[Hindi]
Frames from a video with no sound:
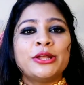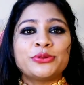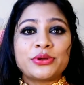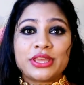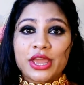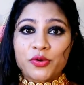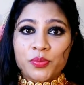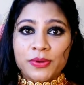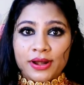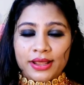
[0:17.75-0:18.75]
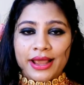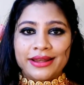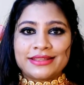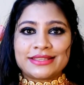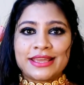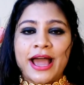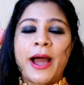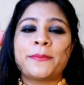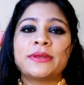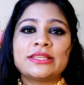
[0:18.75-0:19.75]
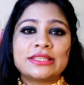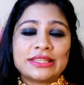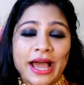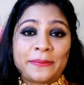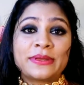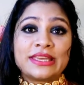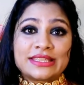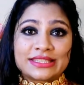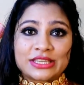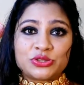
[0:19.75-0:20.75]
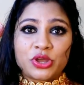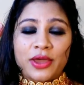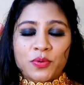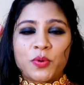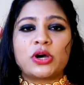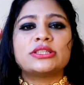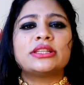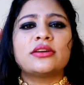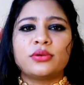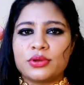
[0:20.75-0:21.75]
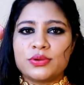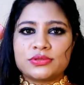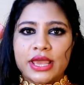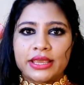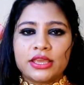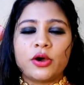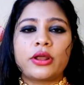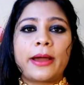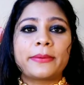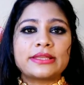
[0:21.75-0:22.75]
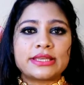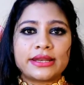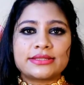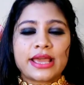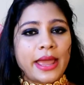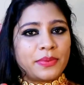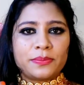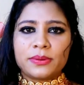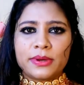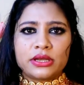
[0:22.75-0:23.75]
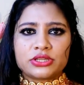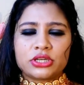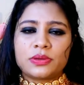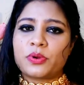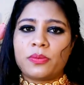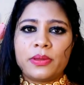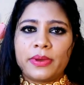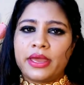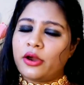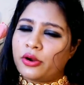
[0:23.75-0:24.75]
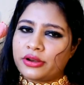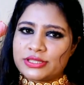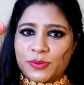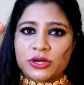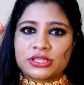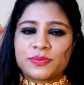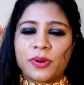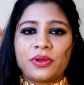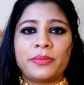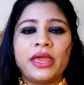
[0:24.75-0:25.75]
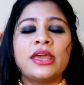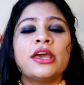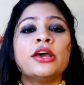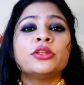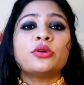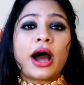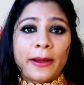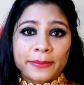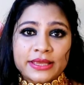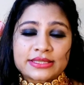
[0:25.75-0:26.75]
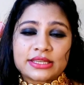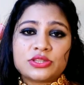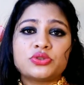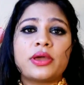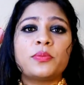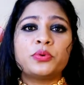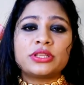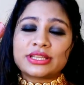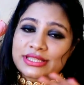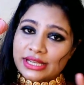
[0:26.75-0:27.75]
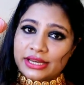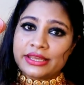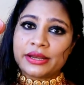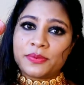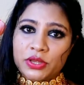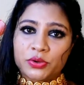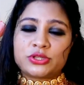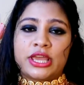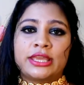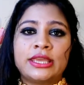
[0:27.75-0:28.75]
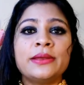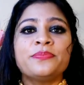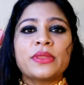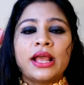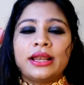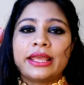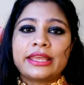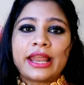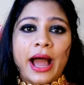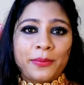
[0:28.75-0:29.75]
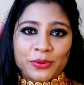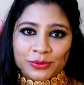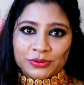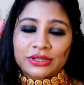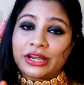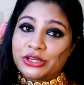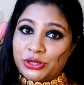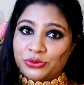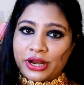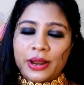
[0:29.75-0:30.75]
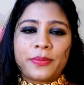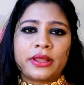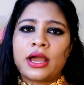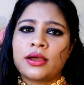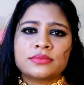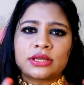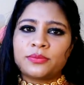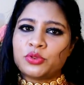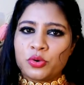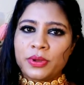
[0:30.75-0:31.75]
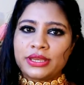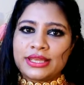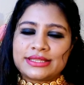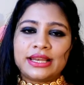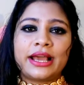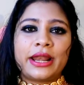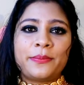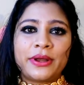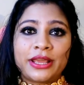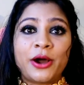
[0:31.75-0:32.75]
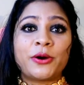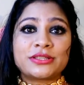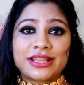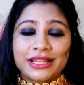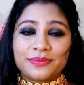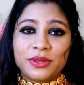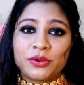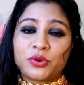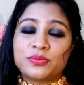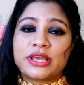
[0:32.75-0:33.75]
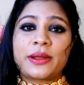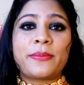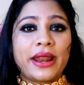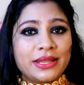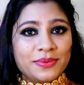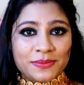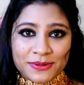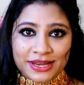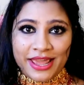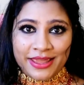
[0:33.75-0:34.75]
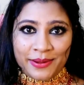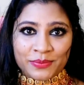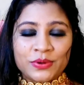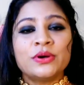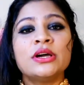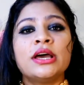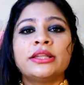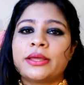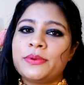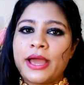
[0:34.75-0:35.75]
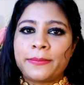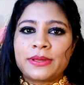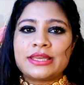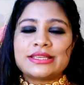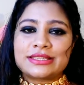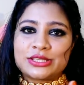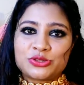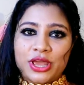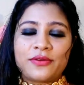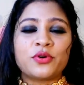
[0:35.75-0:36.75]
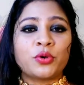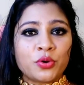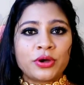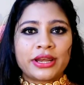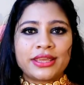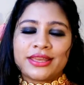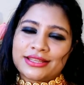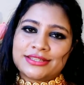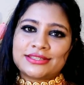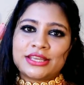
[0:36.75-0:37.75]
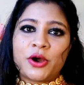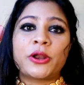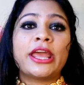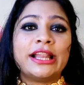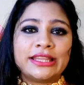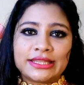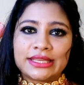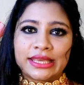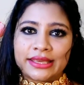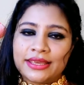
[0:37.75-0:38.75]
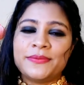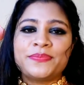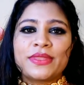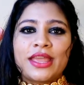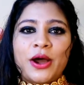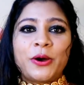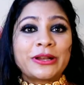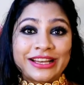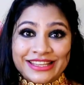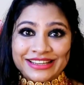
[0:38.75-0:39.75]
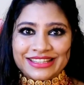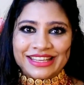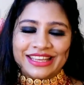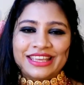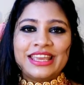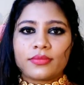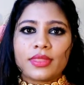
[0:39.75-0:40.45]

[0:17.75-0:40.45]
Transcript: तो ये उपटन लगाने से आपकी आपकी स्किन जो है वो बहुत ज़्यादा ग्लोई हो जाएगी और आपके चेहरे से हाइपर पिगमेंटेशन की प्रॉब्लम है और स्पॉट्स की प्रॉब्लम है तो आपकी स्किन जो है वो पूरी तरह से क्लियर भी हो जाएगी लेकिन आपको कंटिन्यू रहना पड़ेगा कम से कम दो महीने इसे लगाना पड़ेगा और साथ में खूब सारा पानी भी पीना है आपको तभी आपकी स्किन जो है वो ग्लो करेगी अच्छे से और हेल्दी दिखेगी और क्लियर दिखेगी